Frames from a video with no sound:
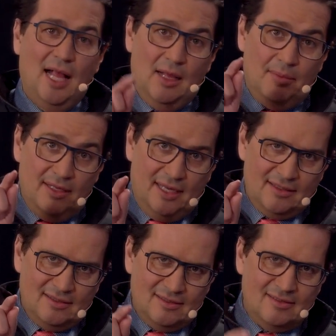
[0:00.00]
Aber
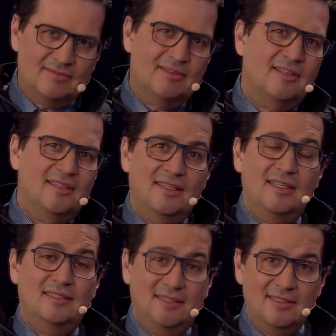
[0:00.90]
jetzt,
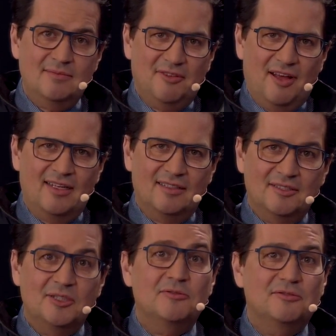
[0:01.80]
in diesem Fall,
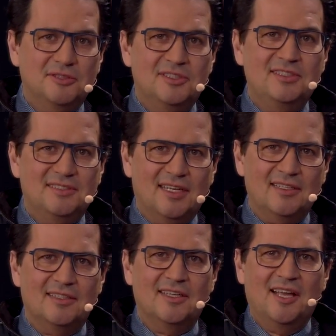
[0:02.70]
für die
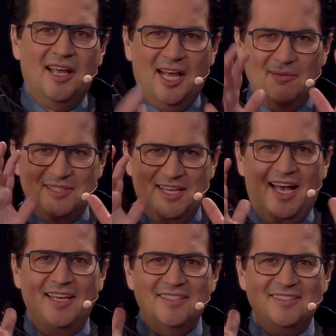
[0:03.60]
Sache, haben sie
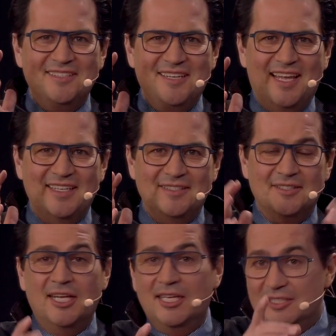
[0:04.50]
alles in den Händen.